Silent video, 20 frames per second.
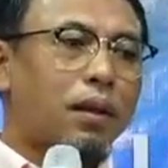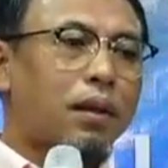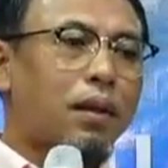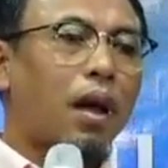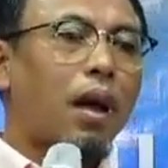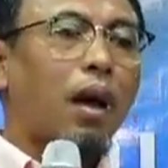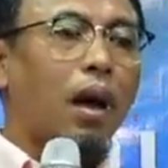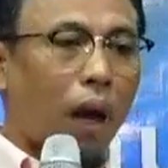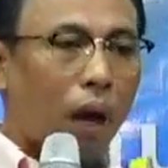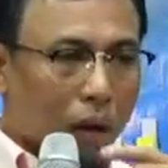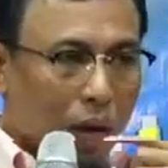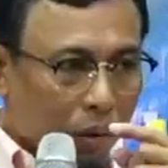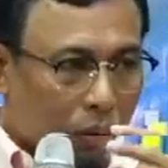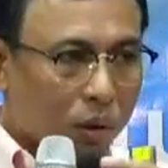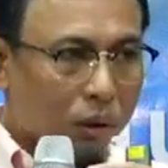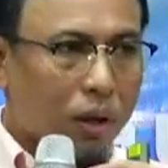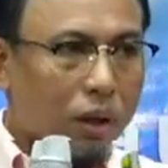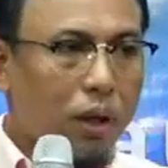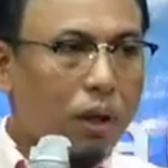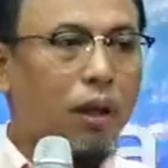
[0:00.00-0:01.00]
นะค
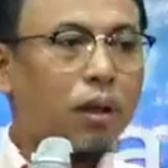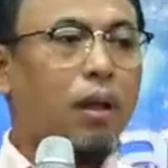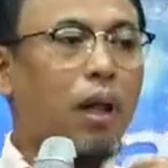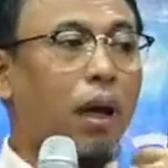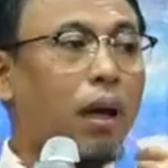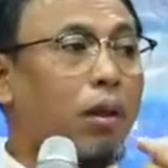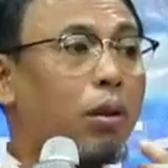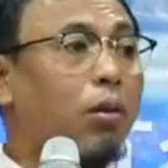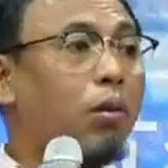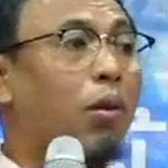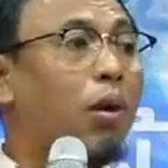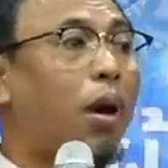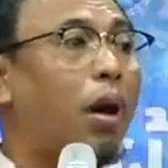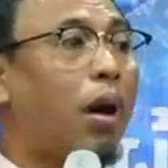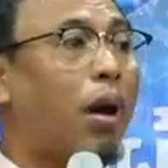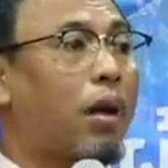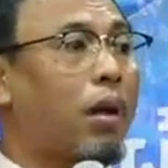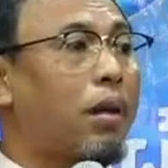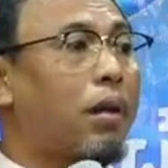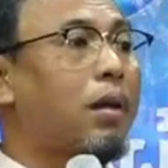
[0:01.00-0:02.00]
นที่แต่งตัว
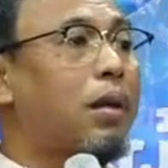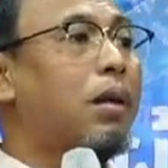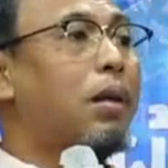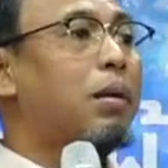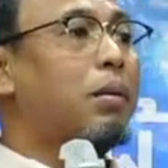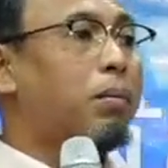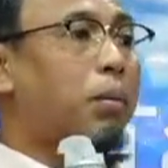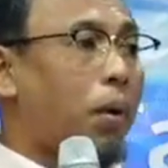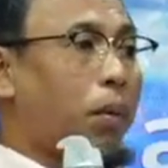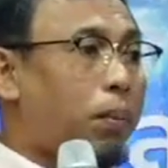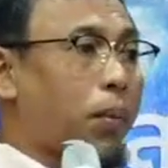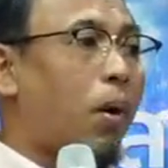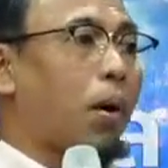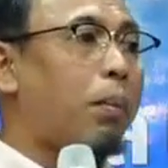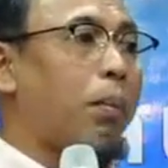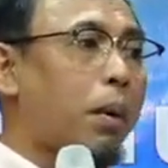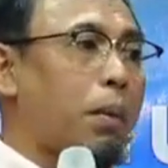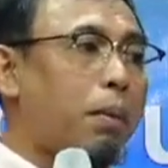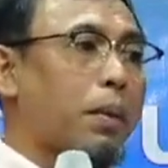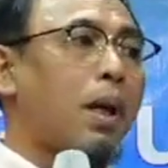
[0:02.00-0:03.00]
โป๊ะ
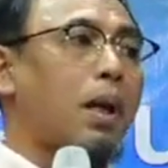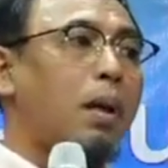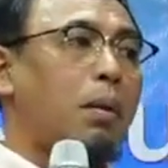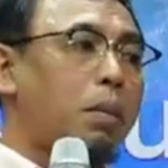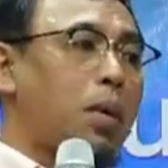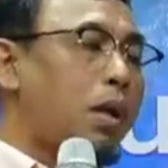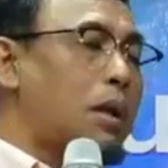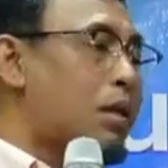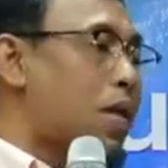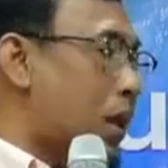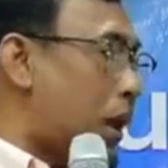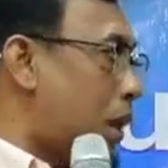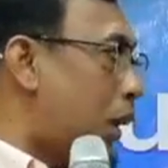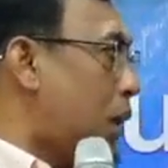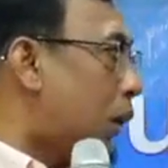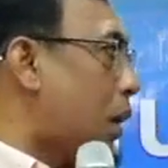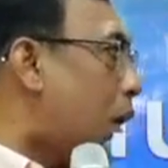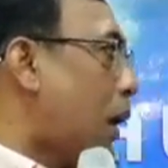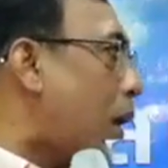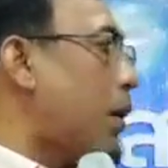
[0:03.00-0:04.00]
เปื่อยๆเนี่ยมีสิทธิ์
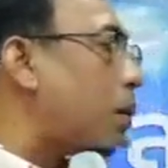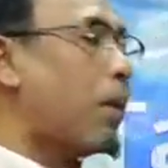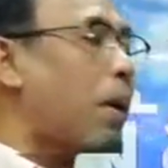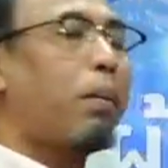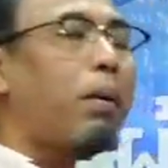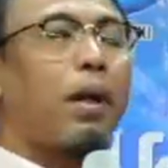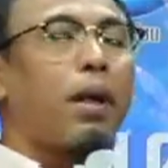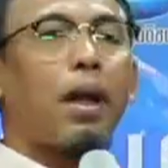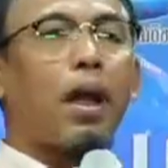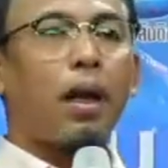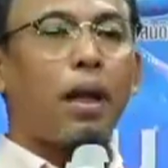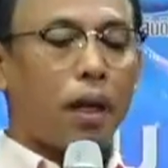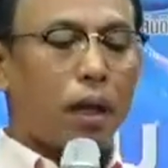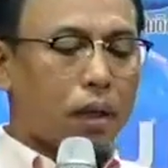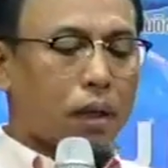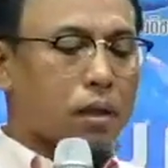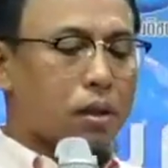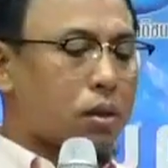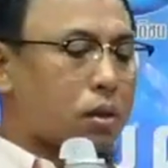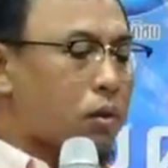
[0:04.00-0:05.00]
ที่จะนั่นมาเพราะฉะนั้นนี่
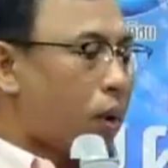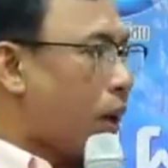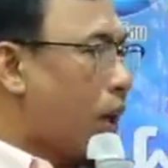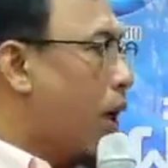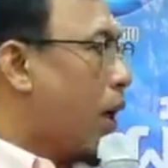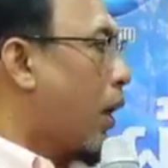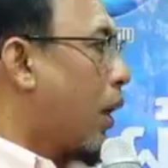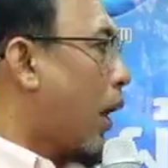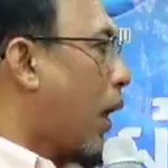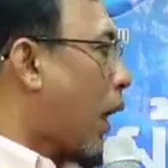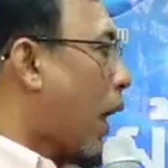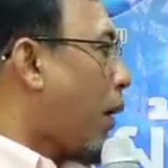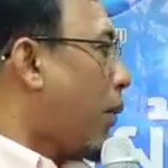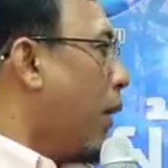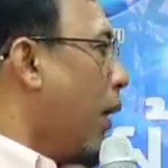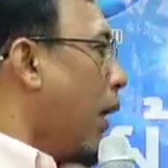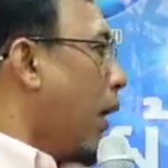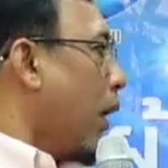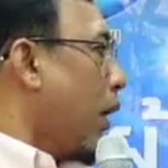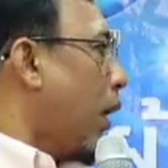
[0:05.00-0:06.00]
คือส่วนหนึ่งนะครับ
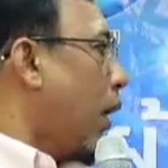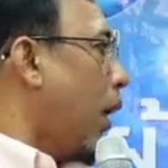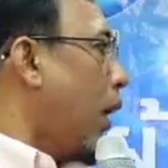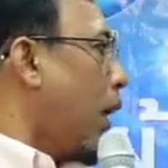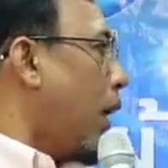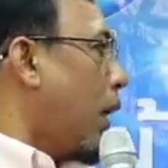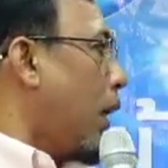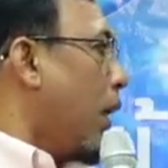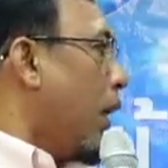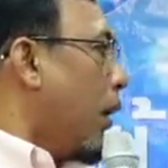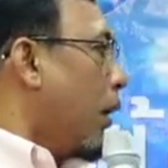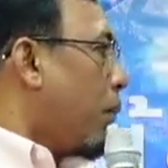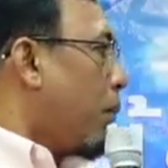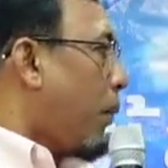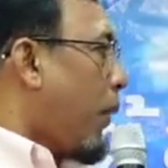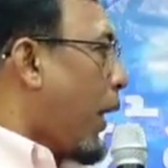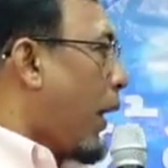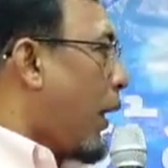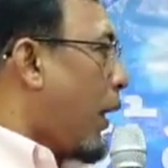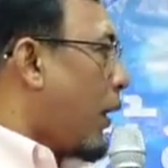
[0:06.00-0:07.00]
ที่
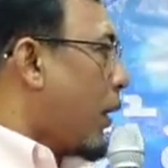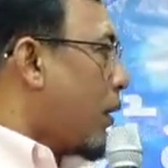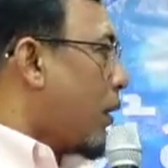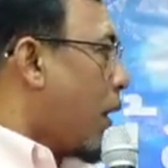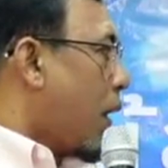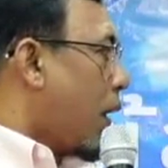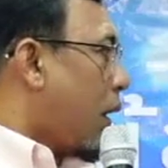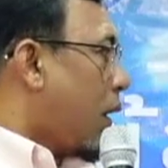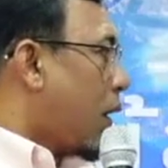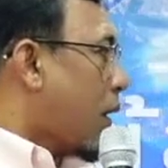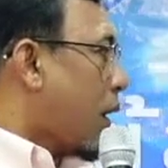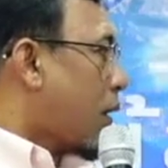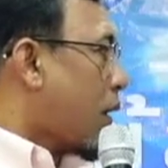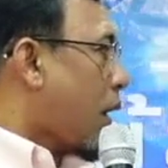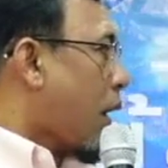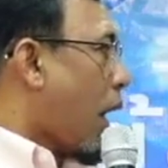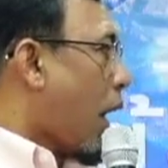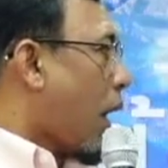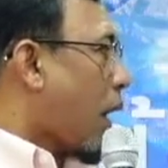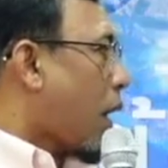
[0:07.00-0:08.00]
เป็นสิ่งที่ศาส
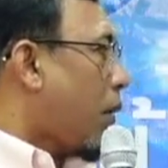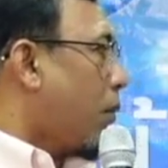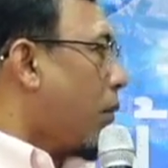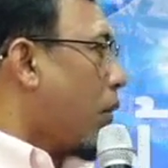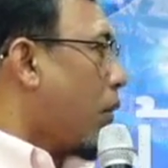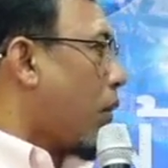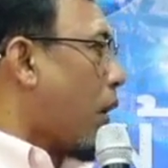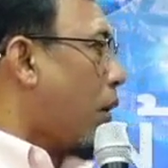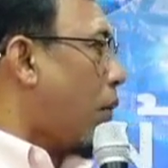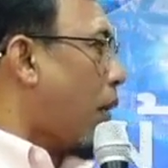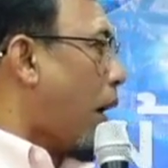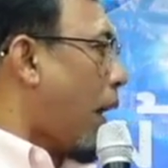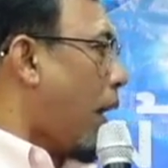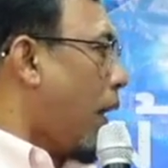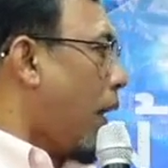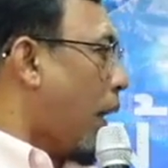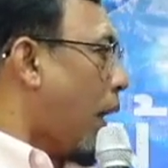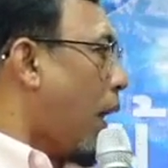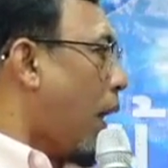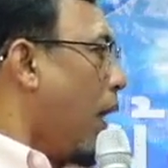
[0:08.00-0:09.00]
นากำหนดเอาไว้
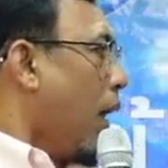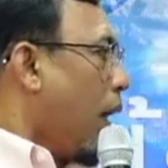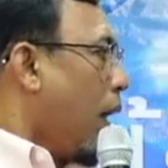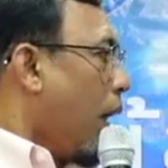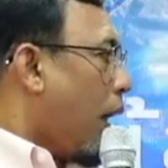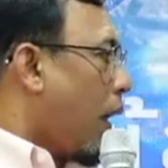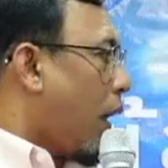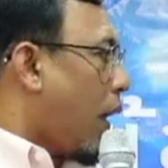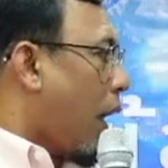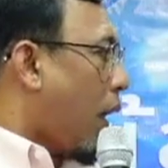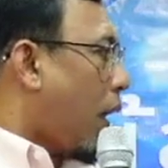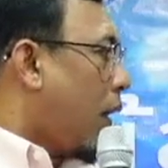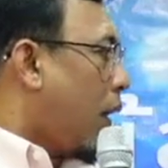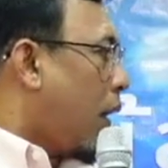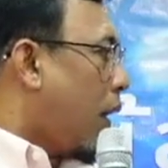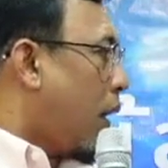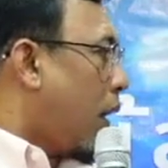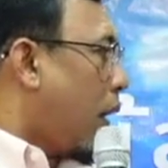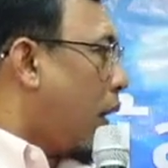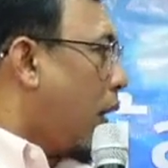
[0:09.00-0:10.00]
นะเหตุใด
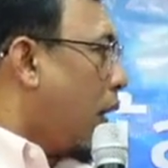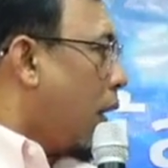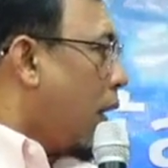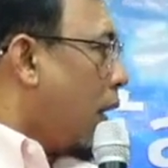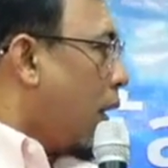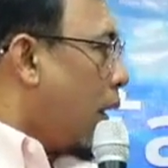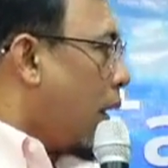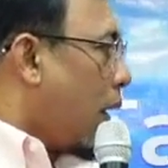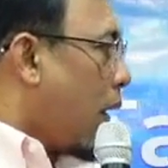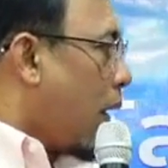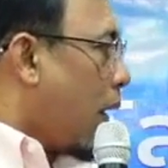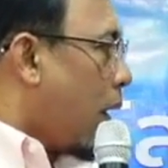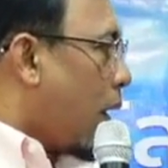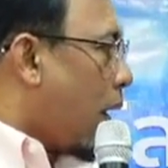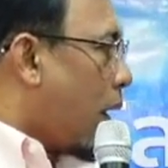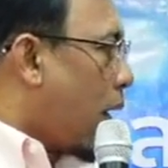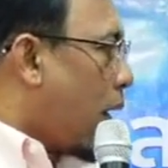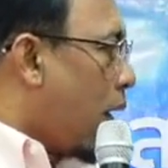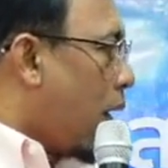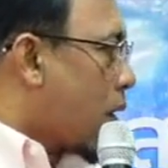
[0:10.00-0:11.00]
ที่
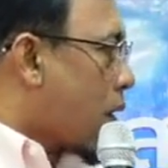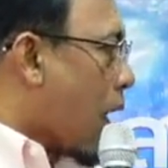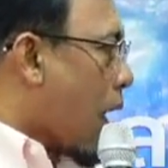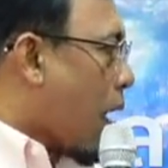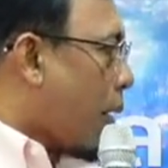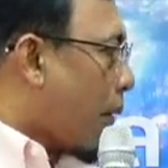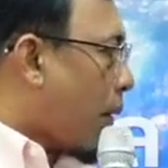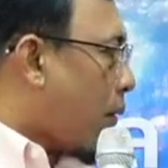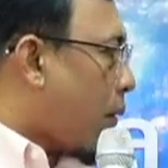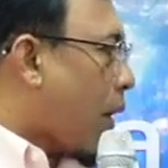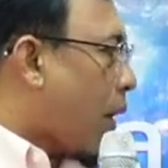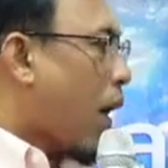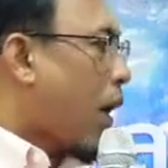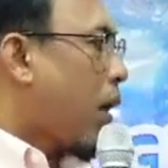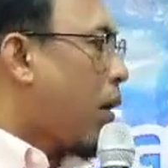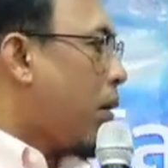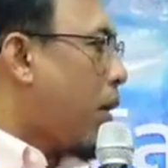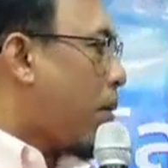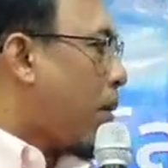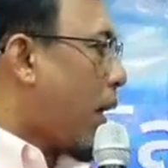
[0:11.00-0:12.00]
อิสลามอนุญาต
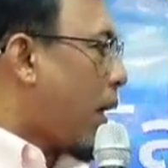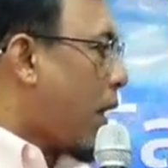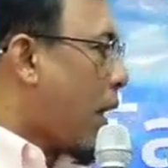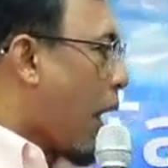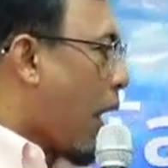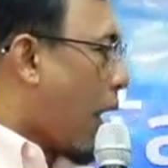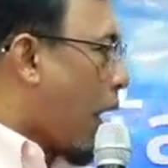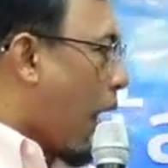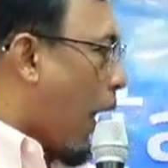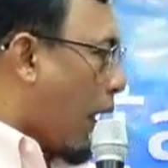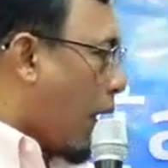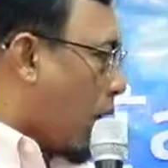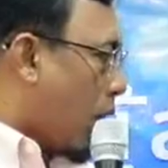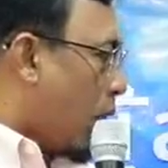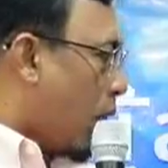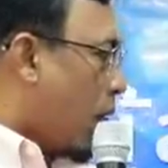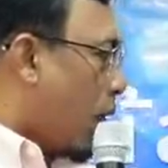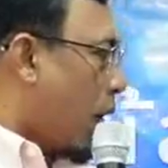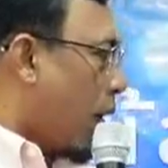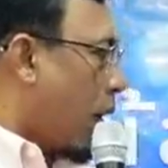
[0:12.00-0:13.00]
ให้มีภรรยาหลายค
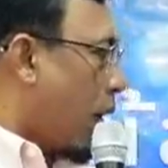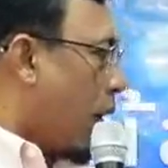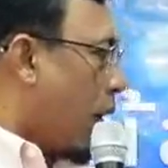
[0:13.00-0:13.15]
น